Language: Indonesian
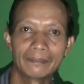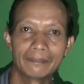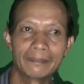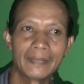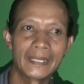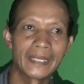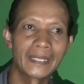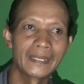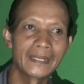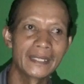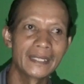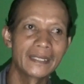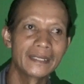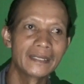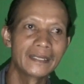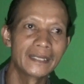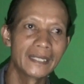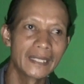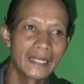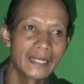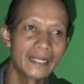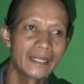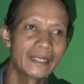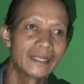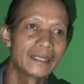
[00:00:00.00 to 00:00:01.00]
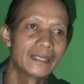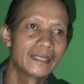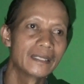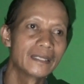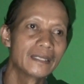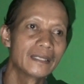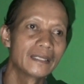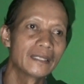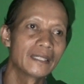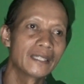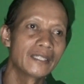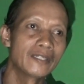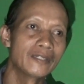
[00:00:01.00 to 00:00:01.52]
Makanya dia
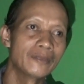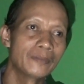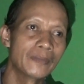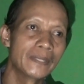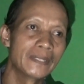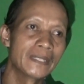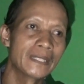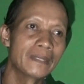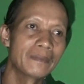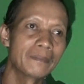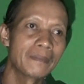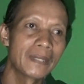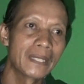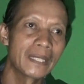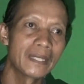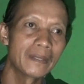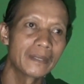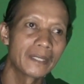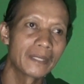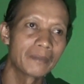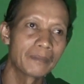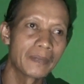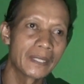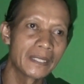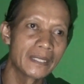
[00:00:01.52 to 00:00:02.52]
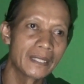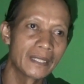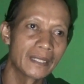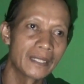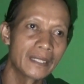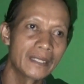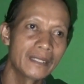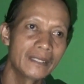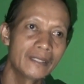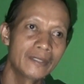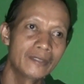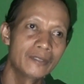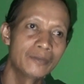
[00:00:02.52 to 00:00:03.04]
kehidupannya malah
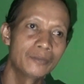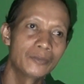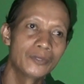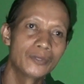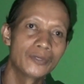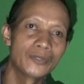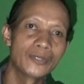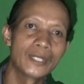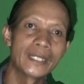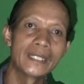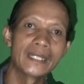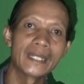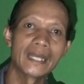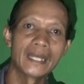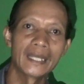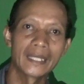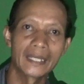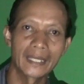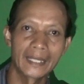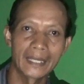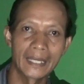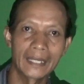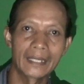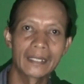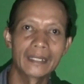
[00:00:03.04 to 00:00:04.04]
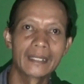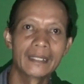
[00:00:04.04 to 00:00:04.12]
kebanyakan hidup tujuan akhirat.